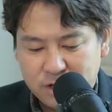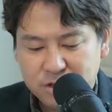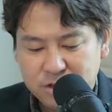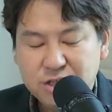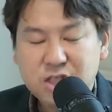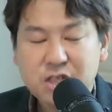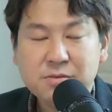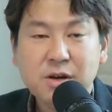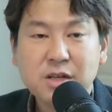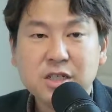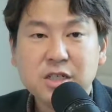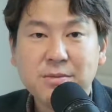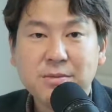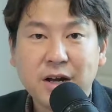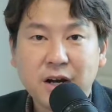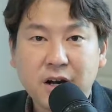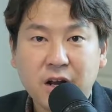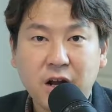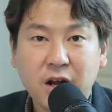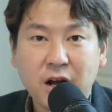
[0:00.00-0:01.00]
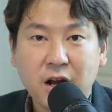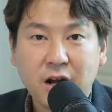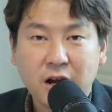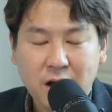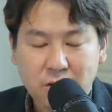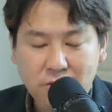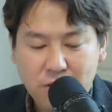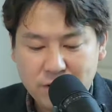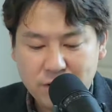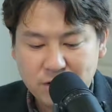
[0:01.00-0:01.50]
근심하지
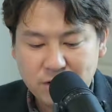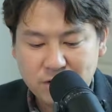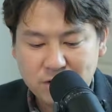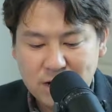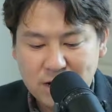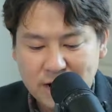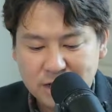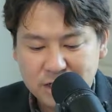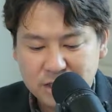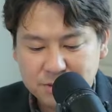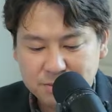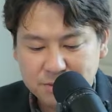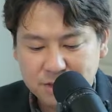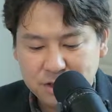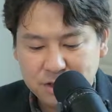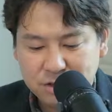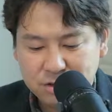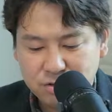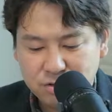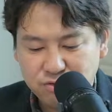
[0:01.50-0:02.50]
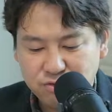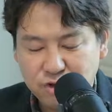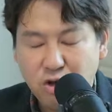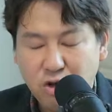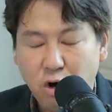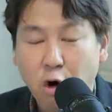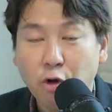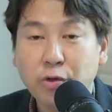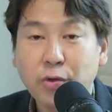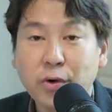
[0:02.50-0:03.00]
말아라라고 하는 그 가르침에 대해서
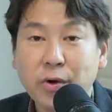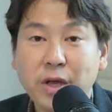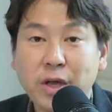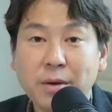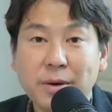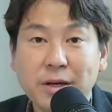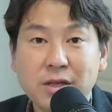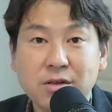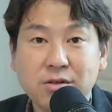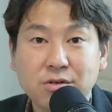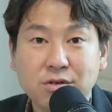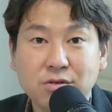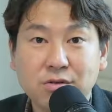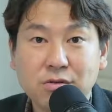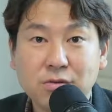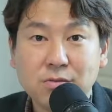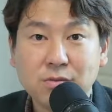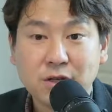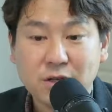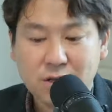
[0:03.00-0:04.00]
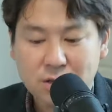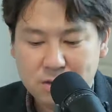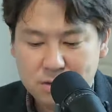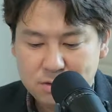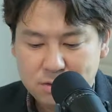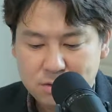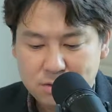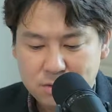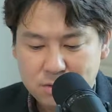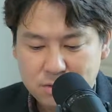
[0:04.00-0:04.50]
우리는 어떻게 받아들이고
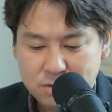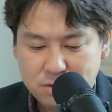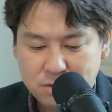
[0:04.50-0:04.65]
있습니까?